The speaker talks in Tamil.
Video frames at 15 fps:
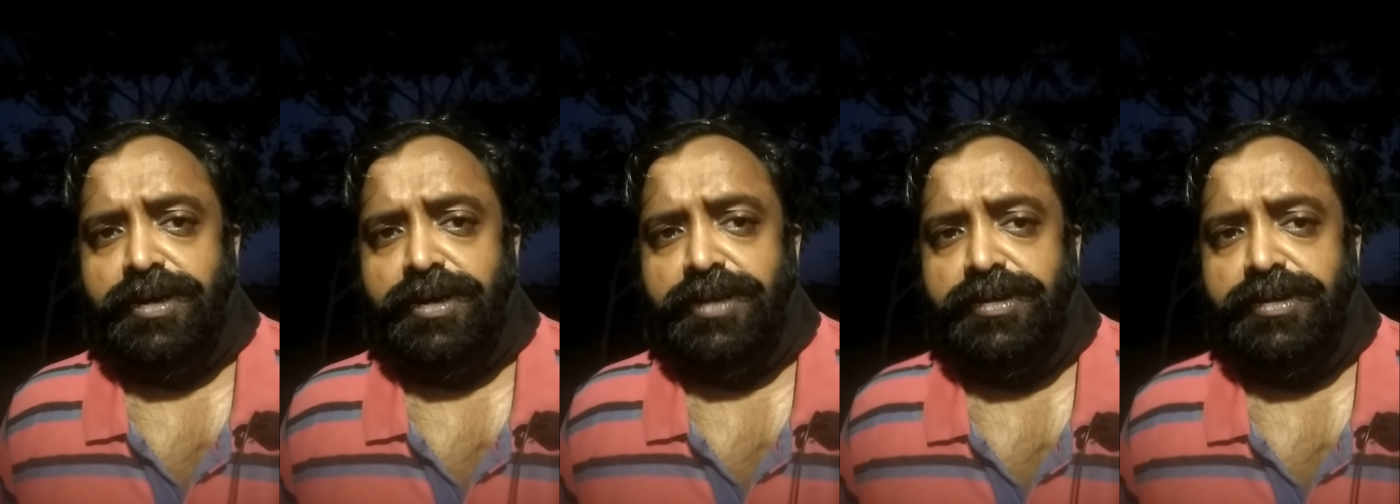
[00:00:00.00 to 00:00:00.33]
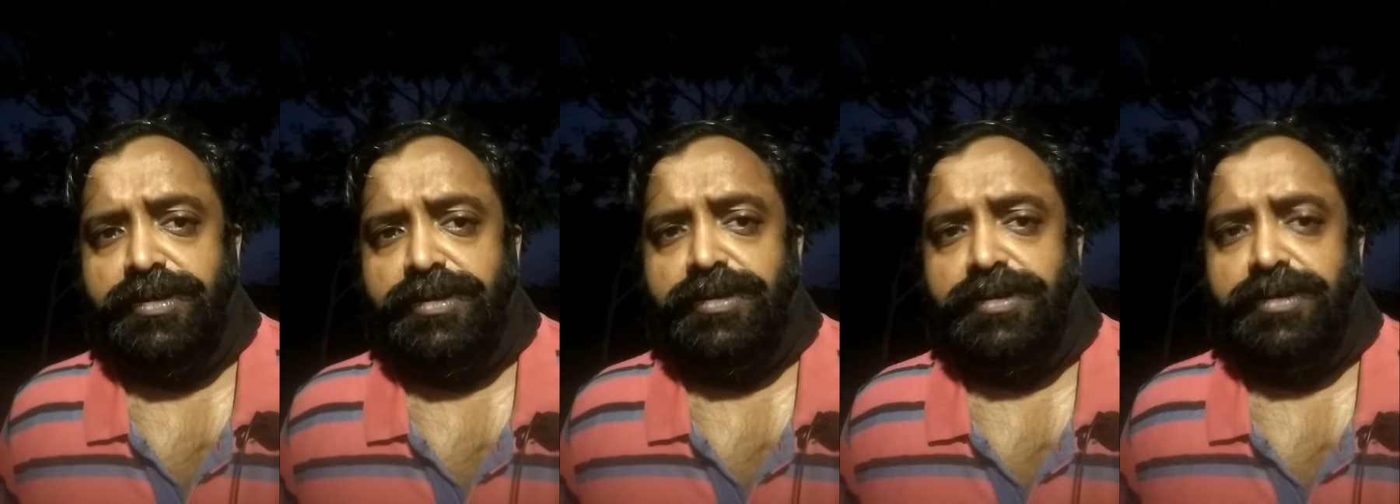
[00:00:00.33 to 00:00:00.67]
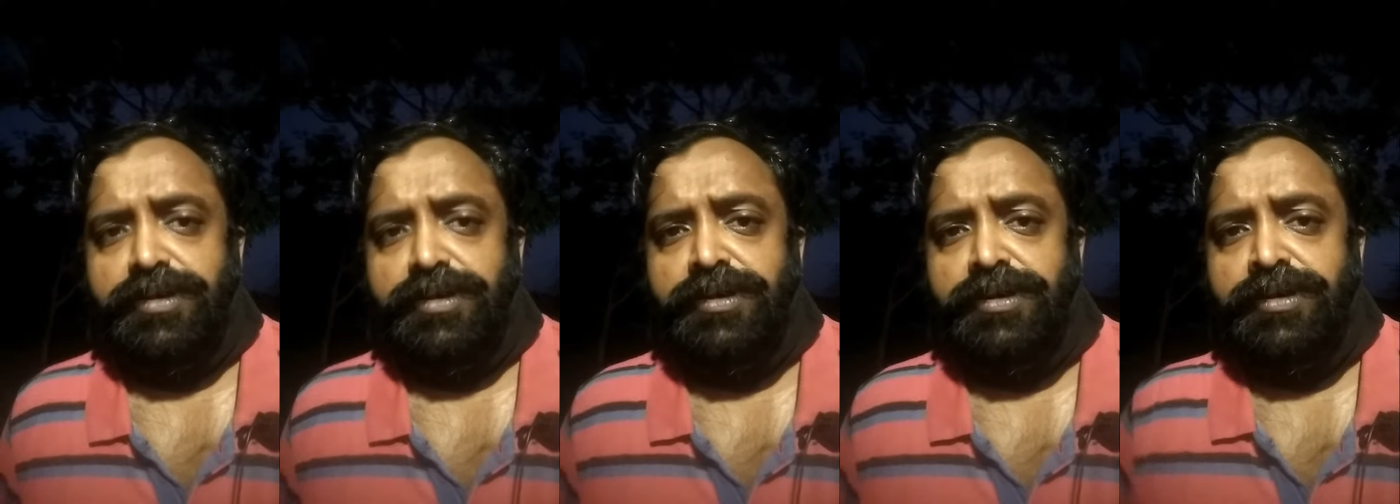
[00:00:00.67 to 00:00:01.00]
அது
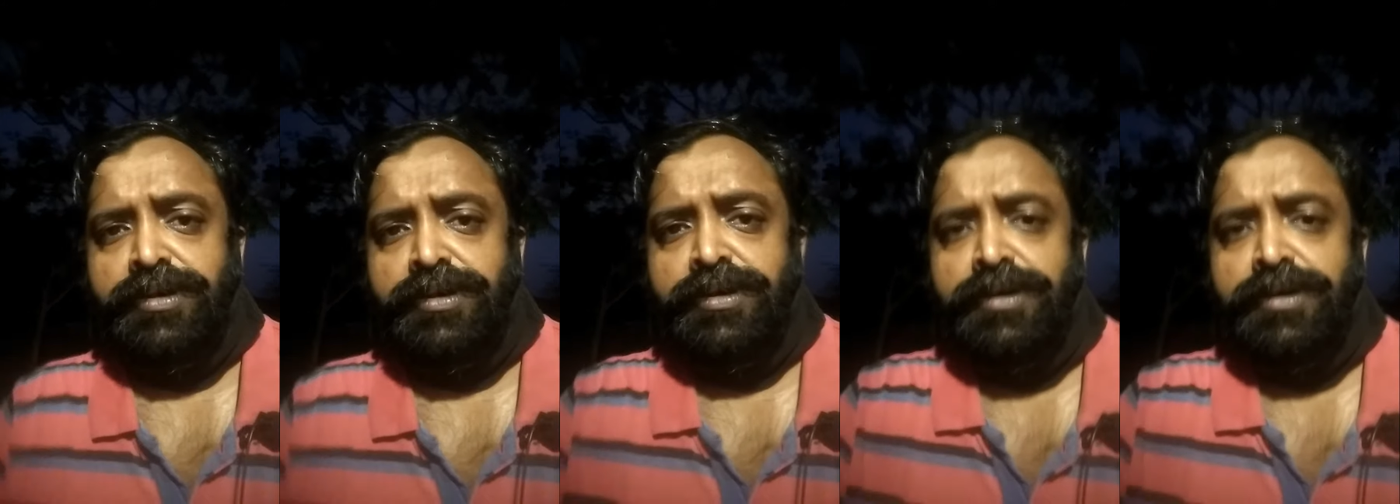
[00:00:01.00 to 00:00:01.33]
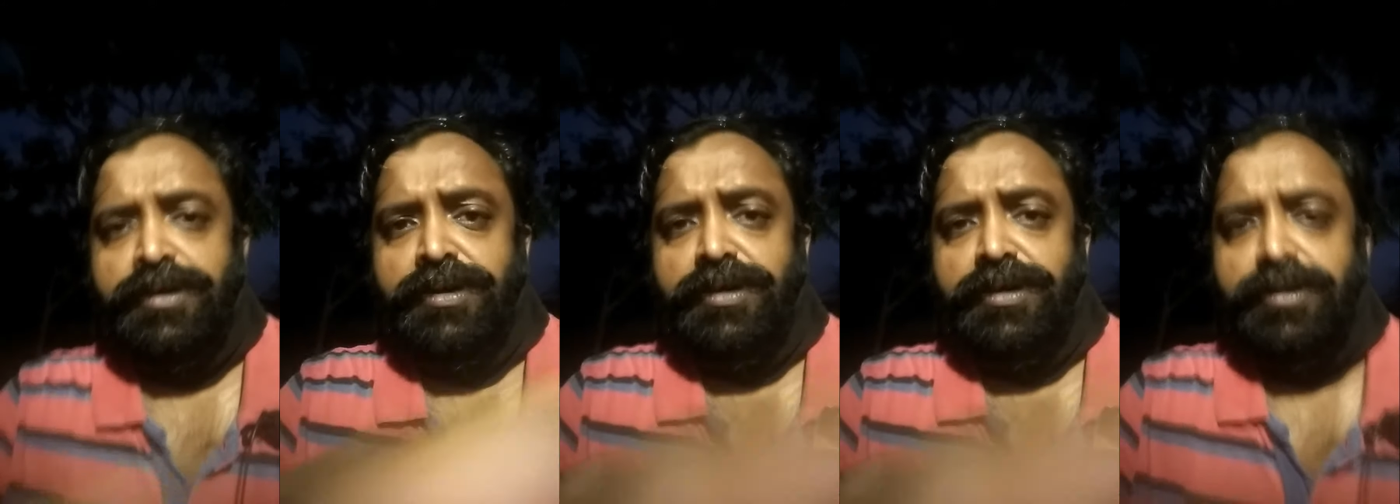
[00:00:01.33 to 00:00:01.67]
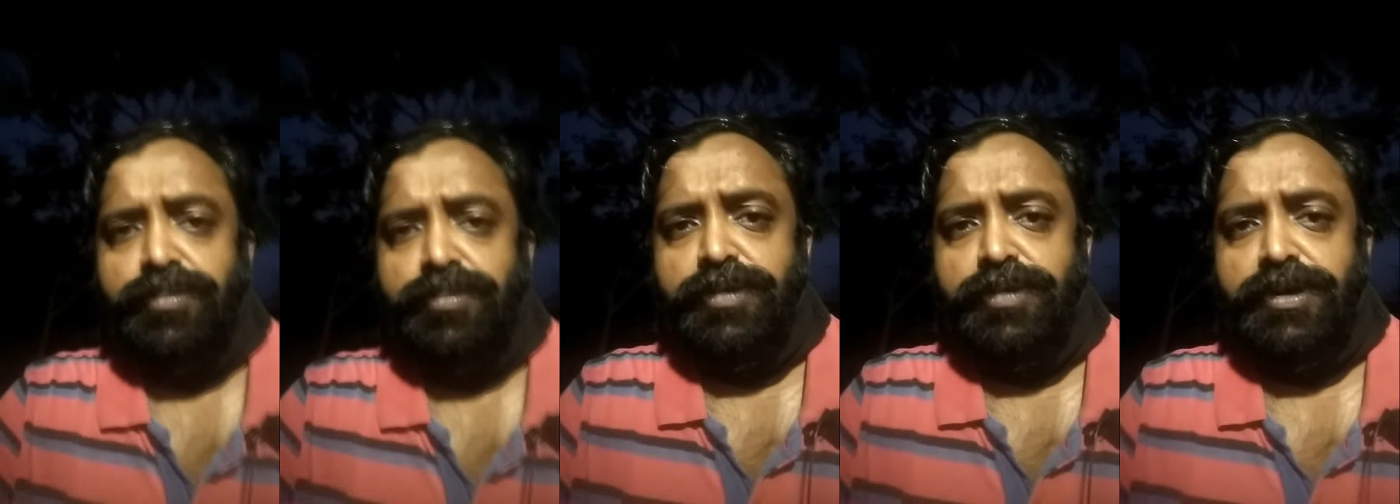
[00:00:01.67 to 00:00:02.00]

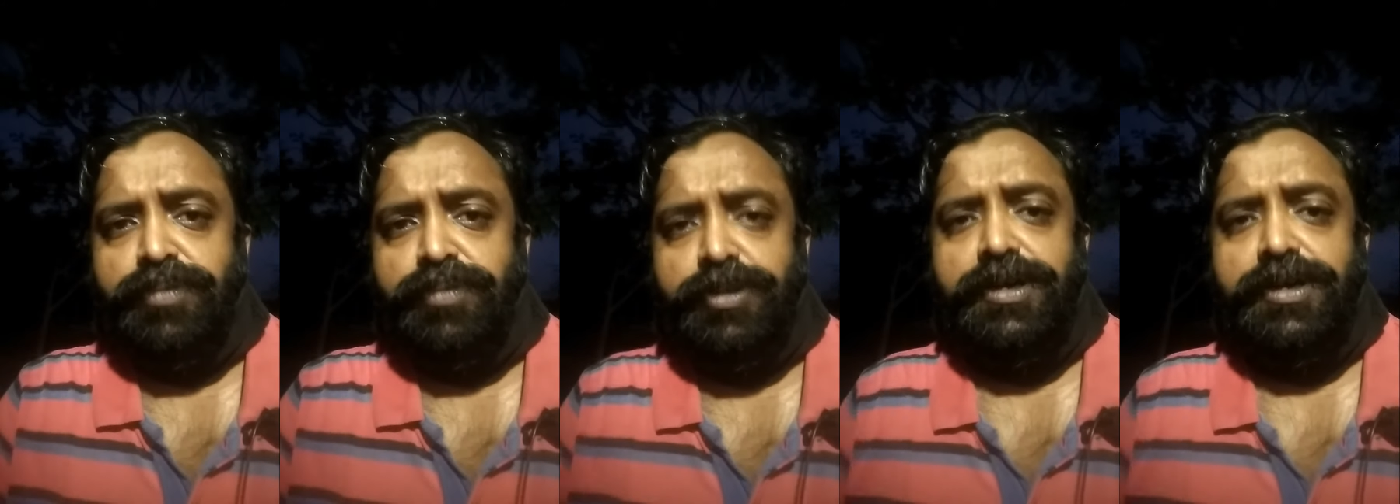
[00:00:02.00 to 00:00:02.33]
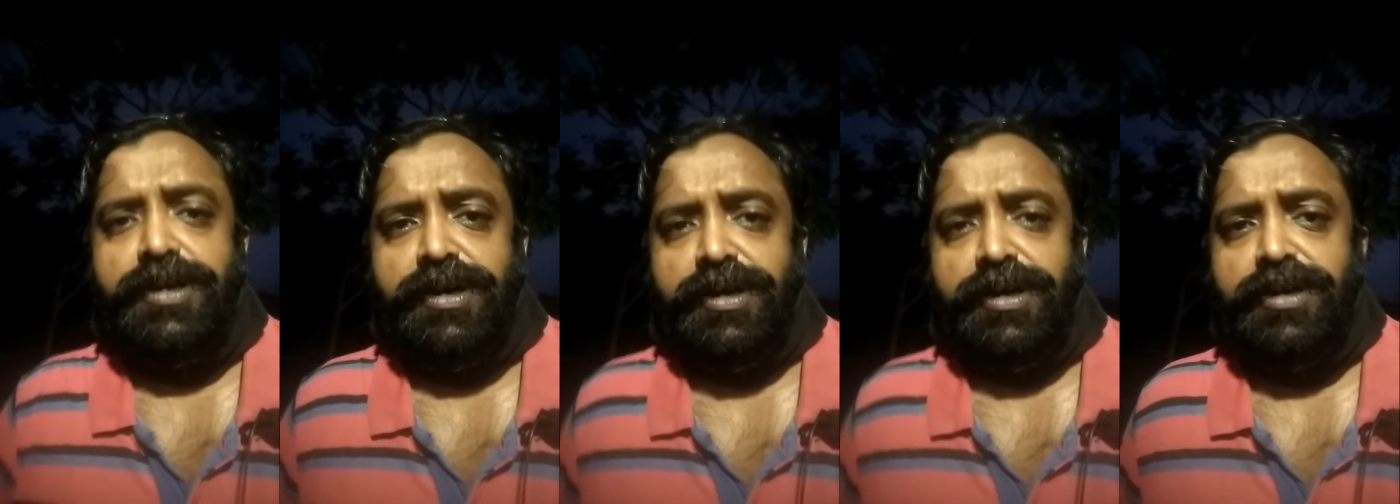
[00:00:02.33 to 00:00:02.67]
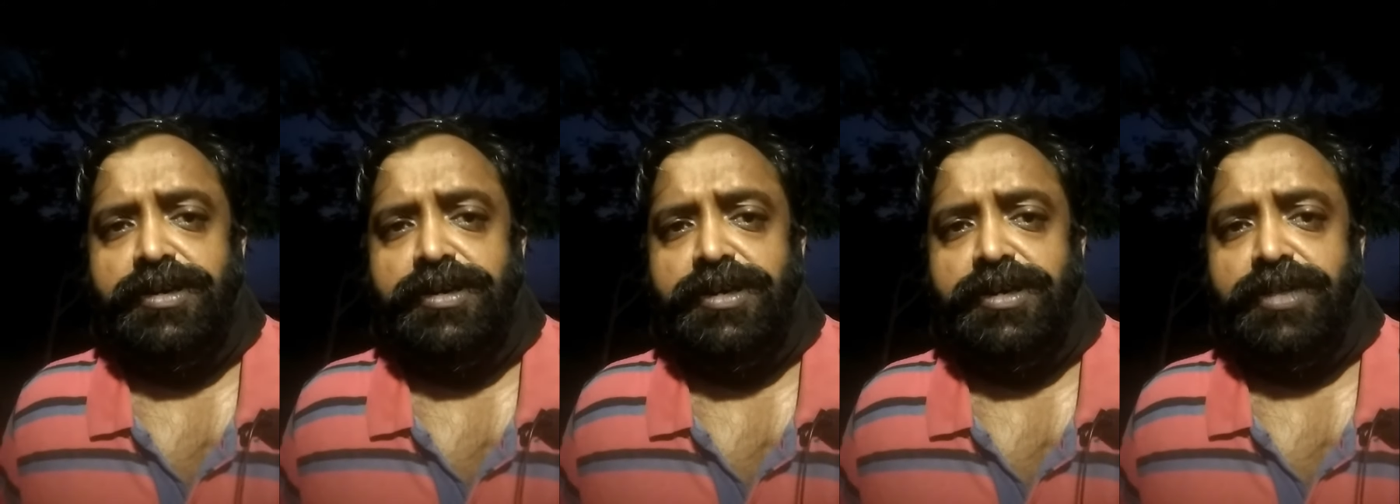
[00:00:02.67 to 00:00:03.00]
இப் இப்போதைக்கு நாங்கள்
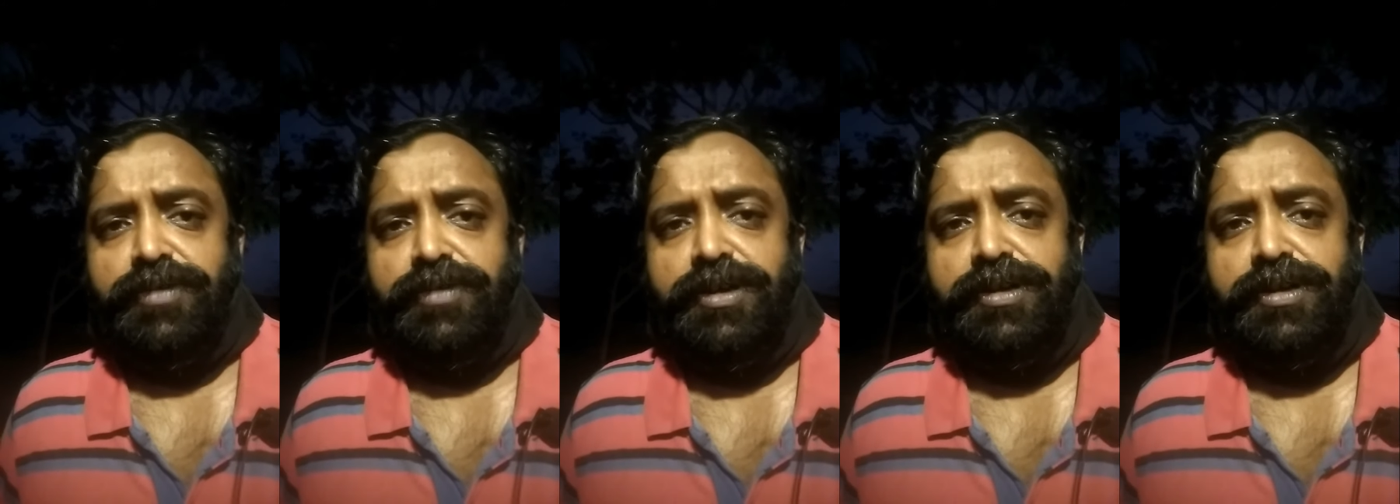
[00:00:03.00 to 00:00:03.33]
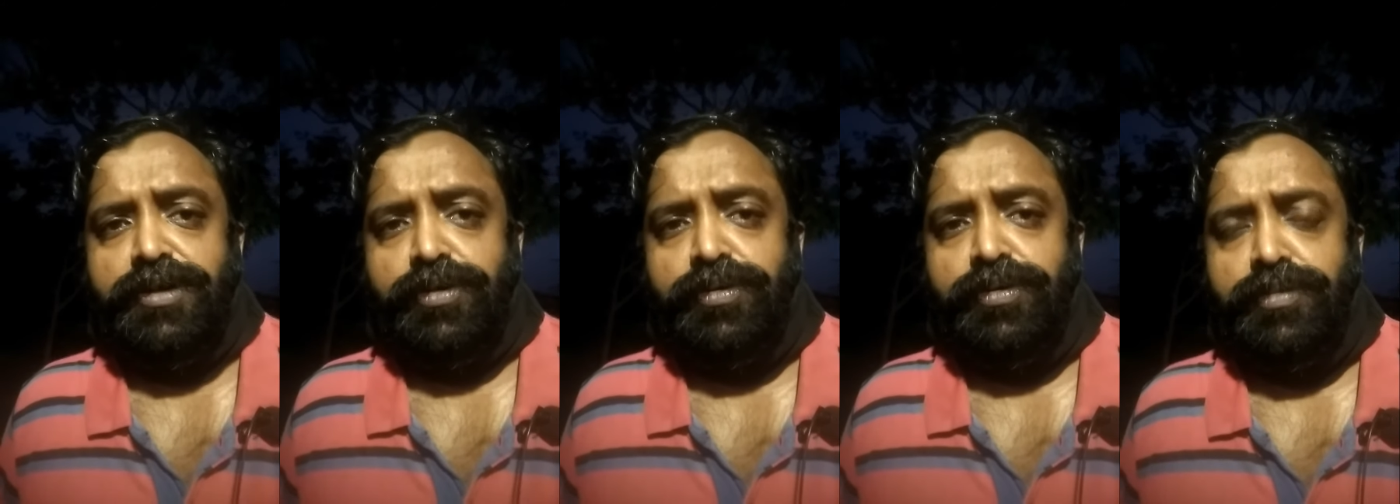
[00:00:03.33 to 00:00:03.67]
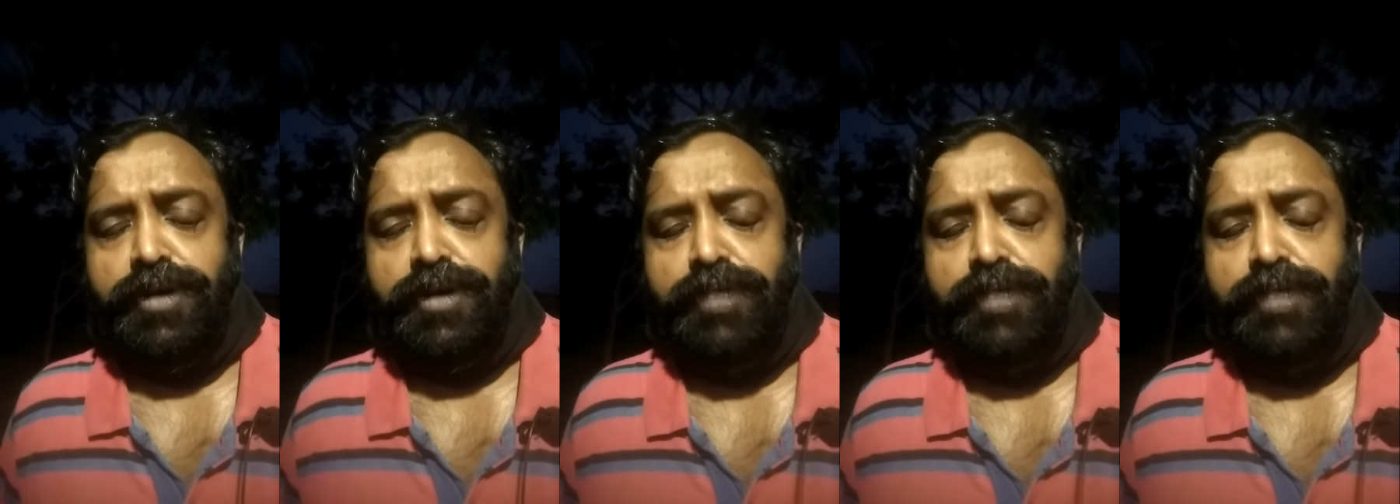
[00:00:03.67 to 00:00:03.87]
இனிஷியேட்டிவ் எடுத்திருக்கோம்